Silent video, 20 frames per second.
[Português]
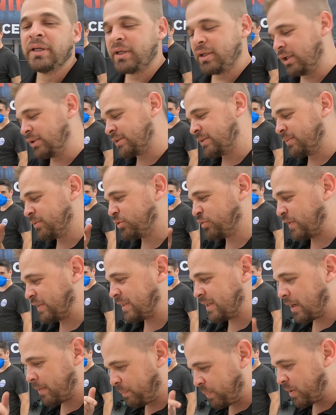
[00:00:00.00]
e nós estamos
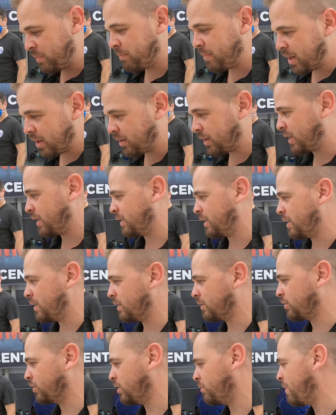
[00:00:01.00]
fazendo a primeira aqui
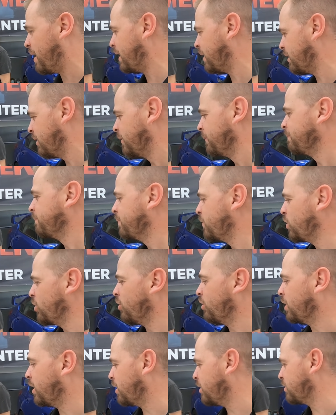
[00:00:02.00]
dentro da Mac e o
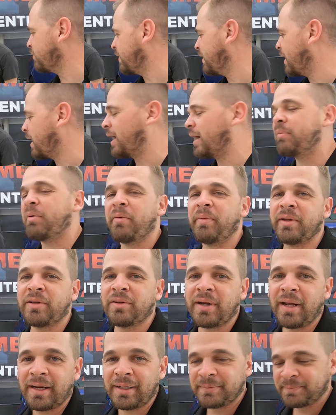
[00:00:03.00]
Ronaldo que vai dar acabamento
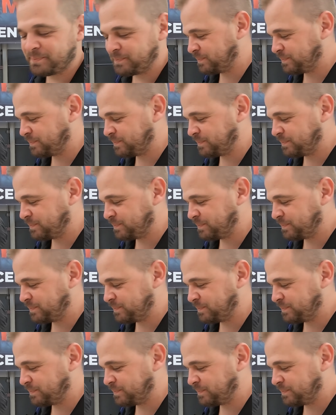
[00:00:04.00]
nela.